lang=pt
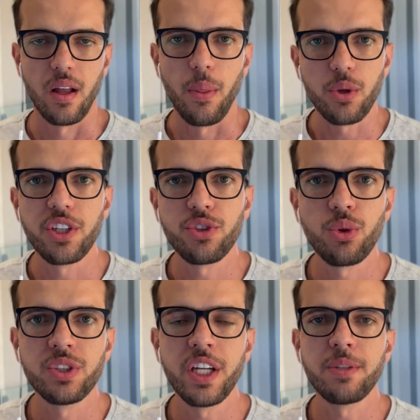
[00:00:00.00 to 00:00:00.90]
Notícia
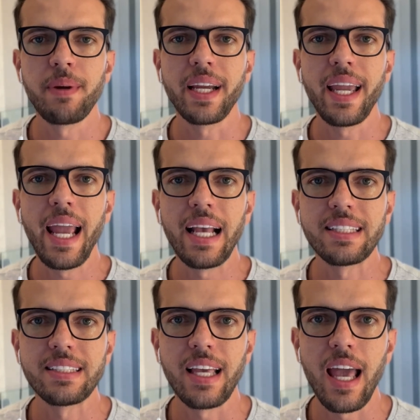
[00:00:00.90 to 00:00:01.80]
urgente para quem
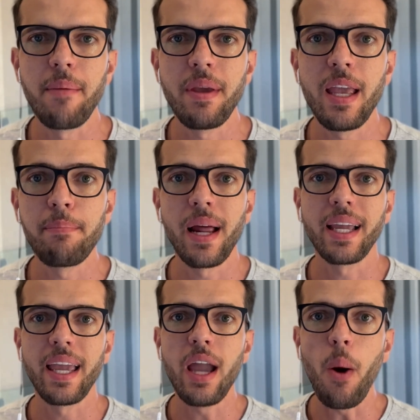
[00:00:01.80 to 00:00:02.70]
recebe e para
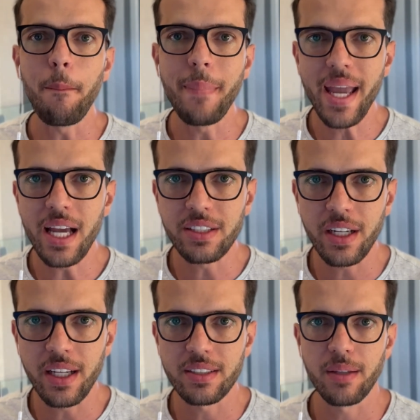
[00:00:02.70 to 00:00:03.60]
quem almeja
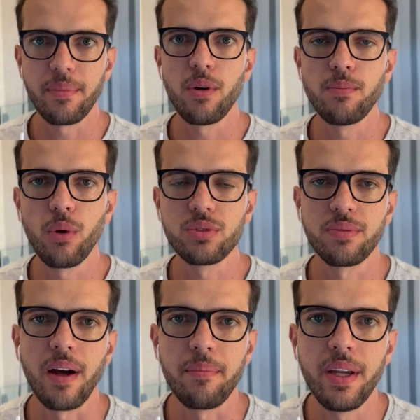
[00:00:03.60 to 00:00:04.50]
receber o Bolsa
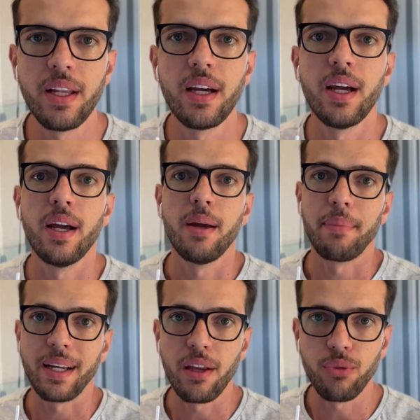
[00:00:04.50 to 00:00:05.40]
Família,
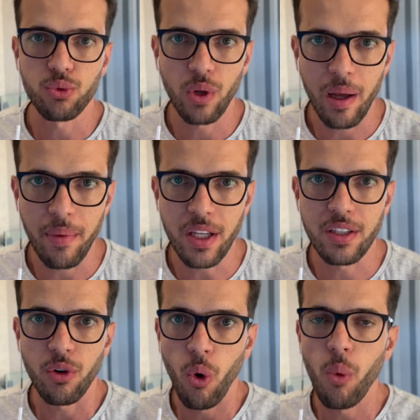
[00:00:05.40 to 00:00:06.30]
para quem
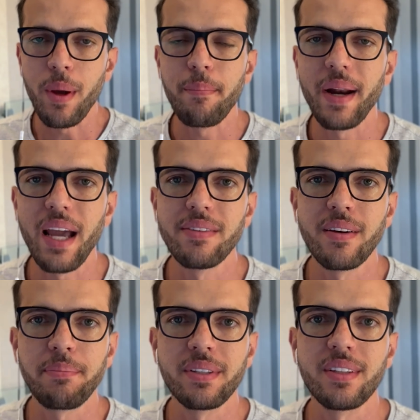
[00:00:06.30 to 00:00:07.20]
futuramente ou em breve vai
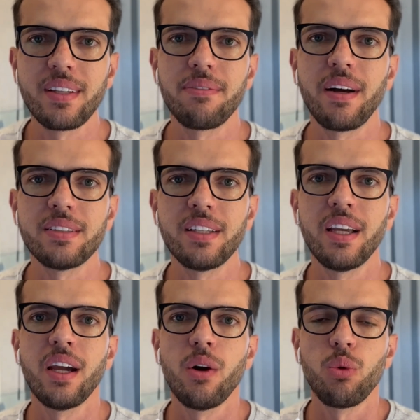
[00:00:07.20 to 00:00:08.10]
precisar
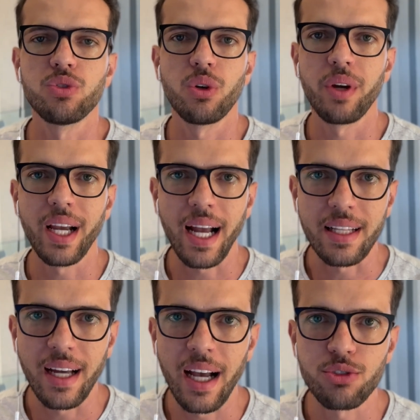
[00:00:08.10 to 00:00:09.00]
fazer o seu
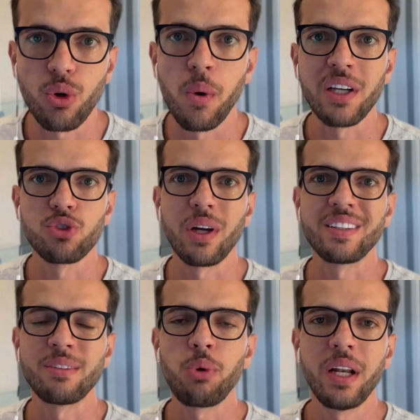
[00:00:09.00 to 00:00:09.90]
recadastro ou a sua
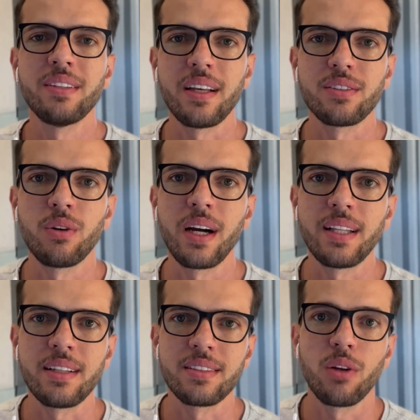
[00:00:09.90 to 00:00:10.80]
atualização
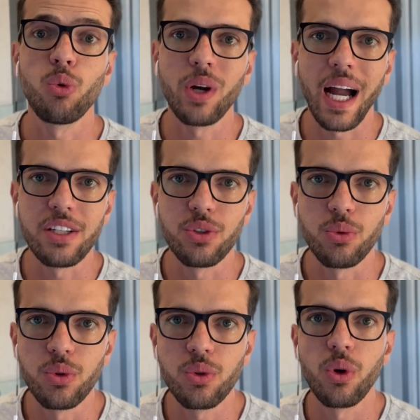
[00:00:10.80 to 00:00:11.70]
cadastral no CAD
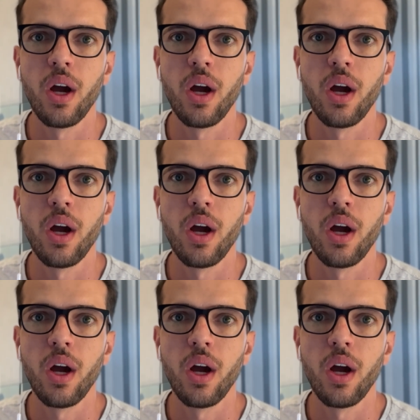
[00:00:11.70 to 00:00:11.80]
único.